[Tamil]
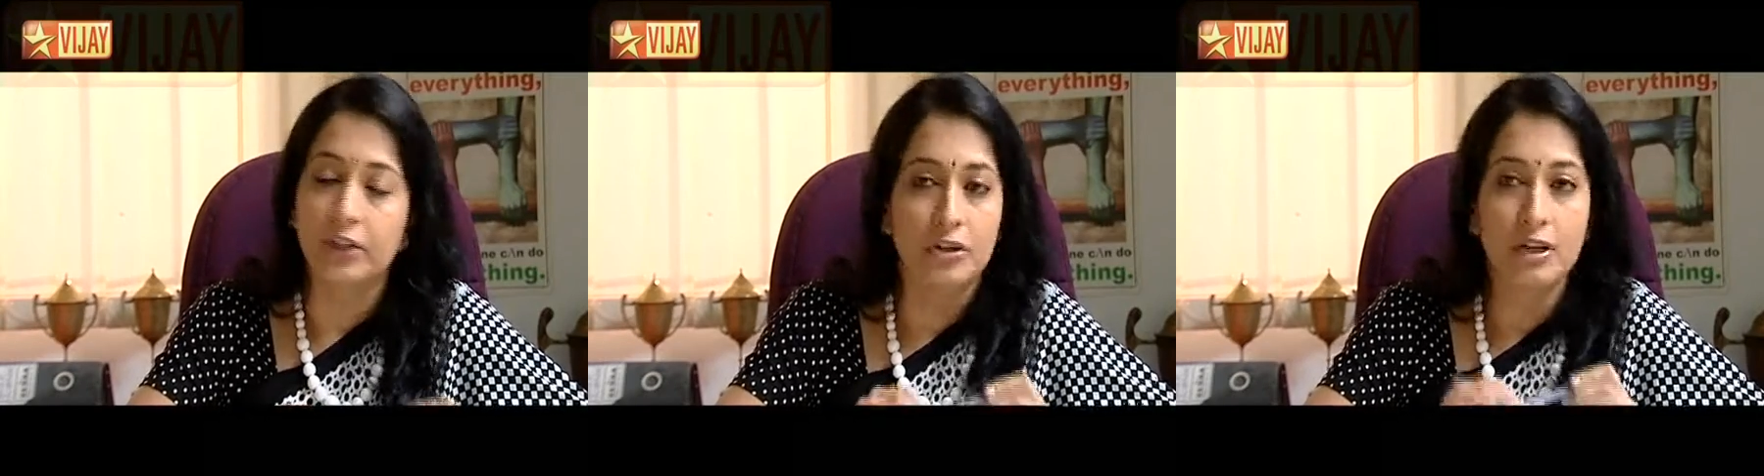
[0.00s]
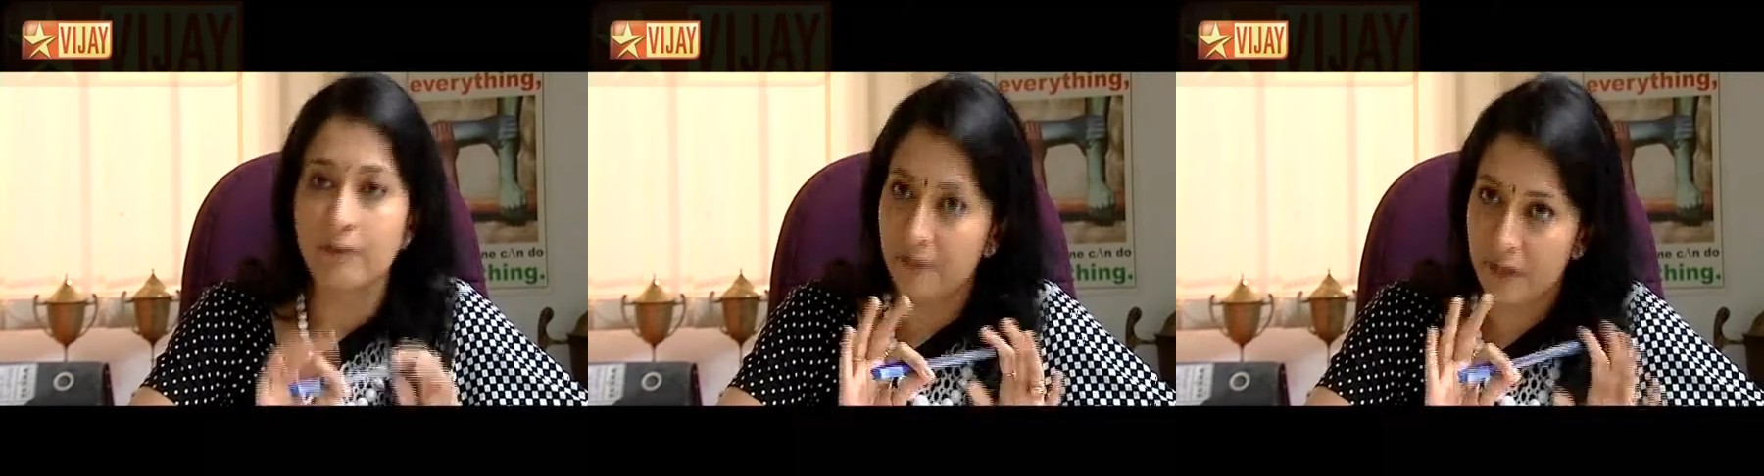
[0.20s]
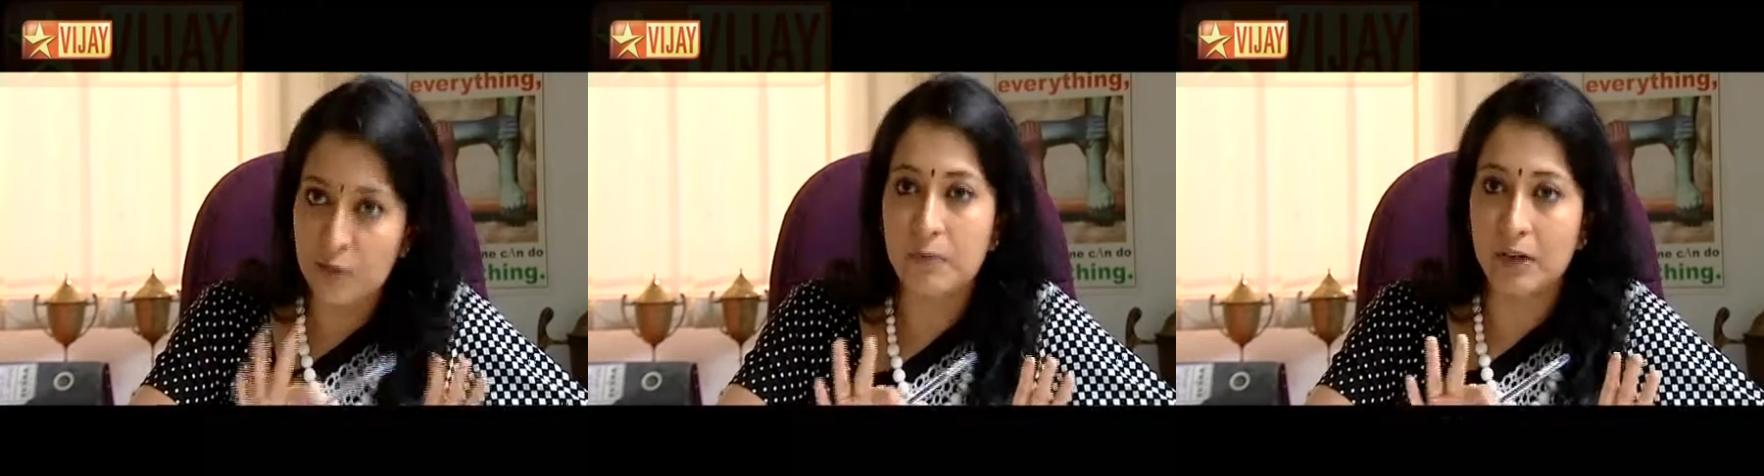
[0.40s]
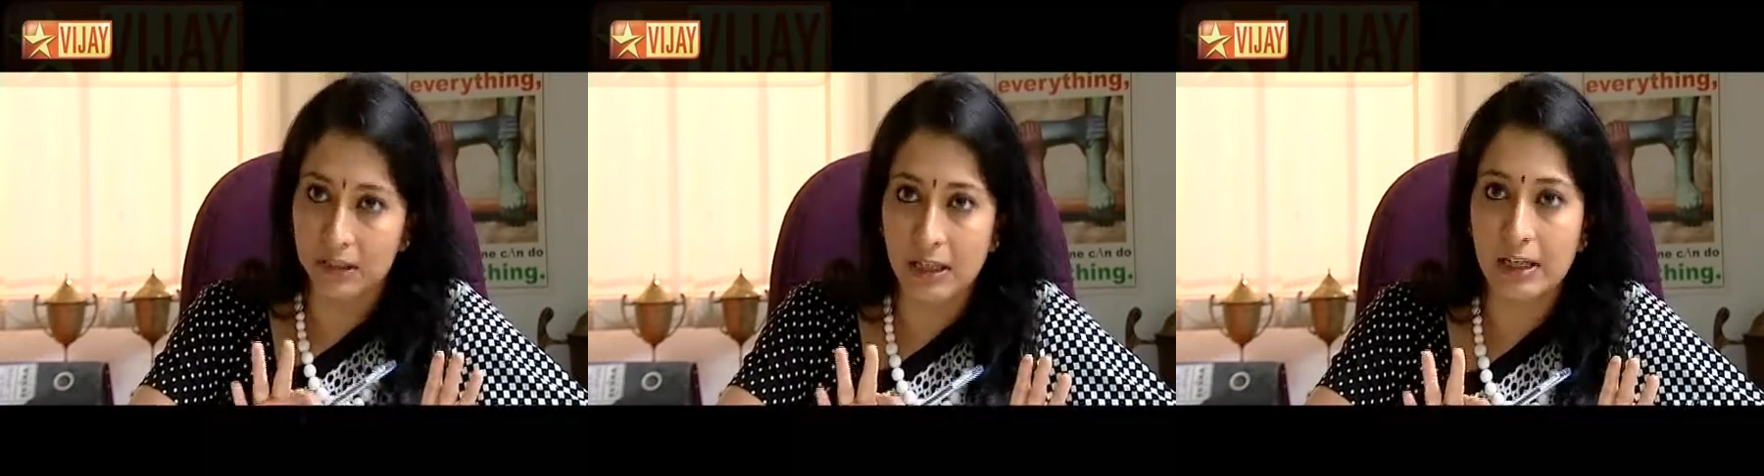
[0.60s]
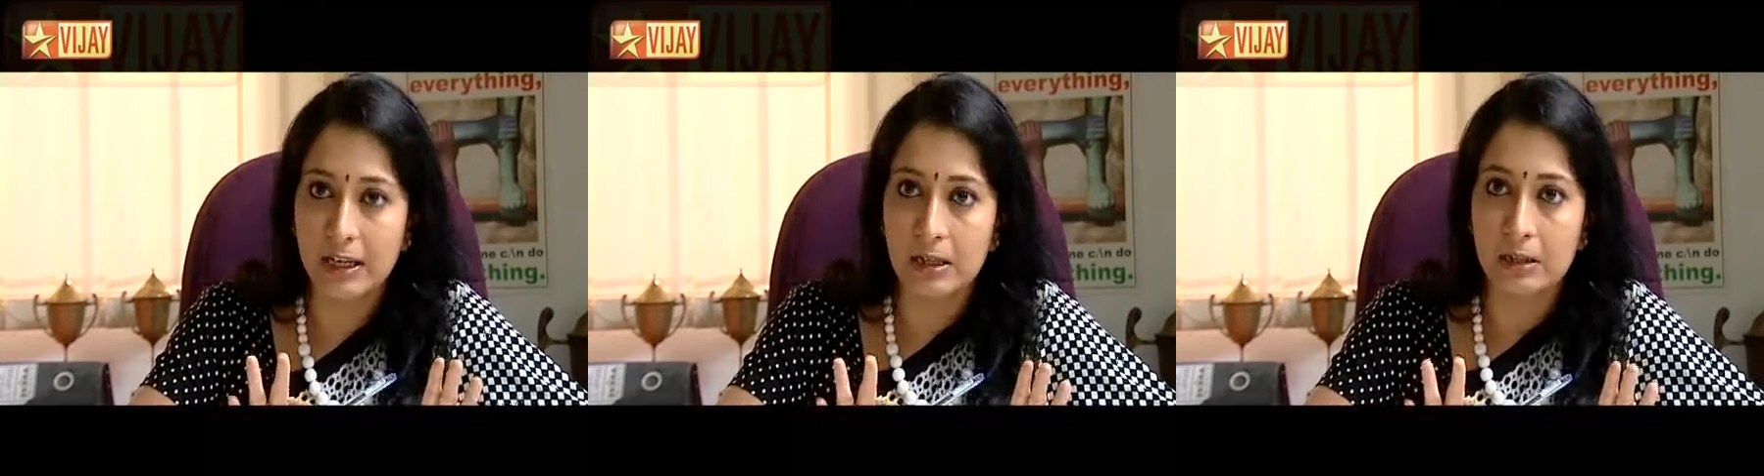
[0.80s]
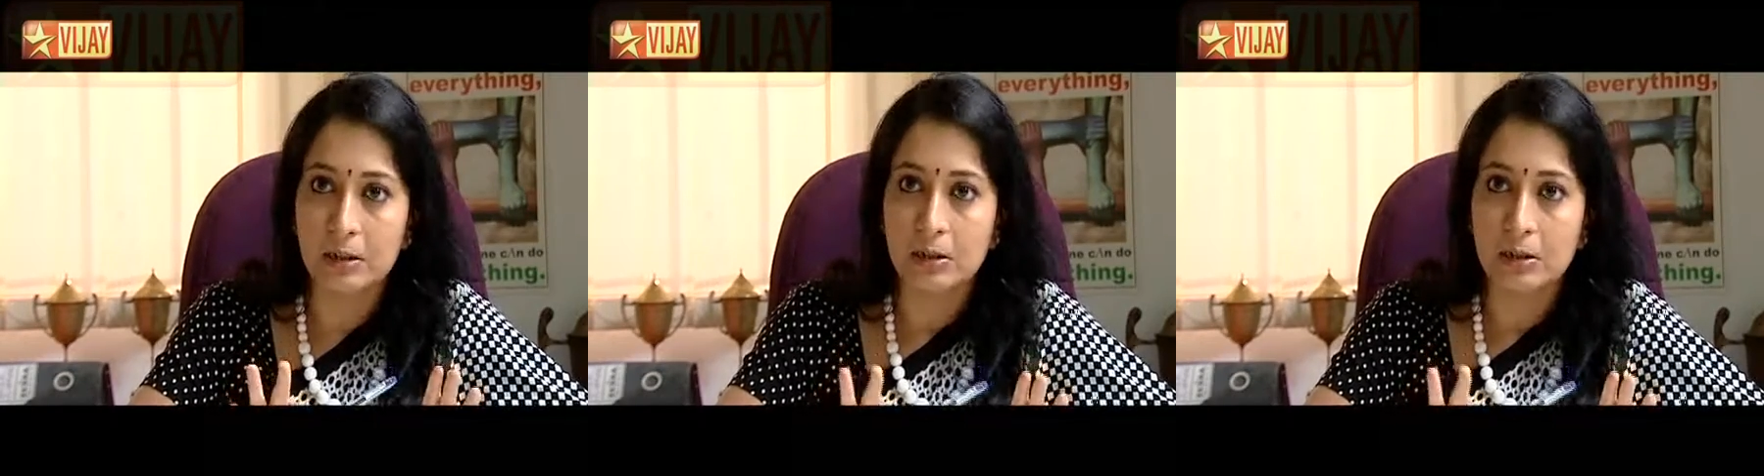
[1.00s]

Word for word: அத நான் விரும்புறதும் இல்ல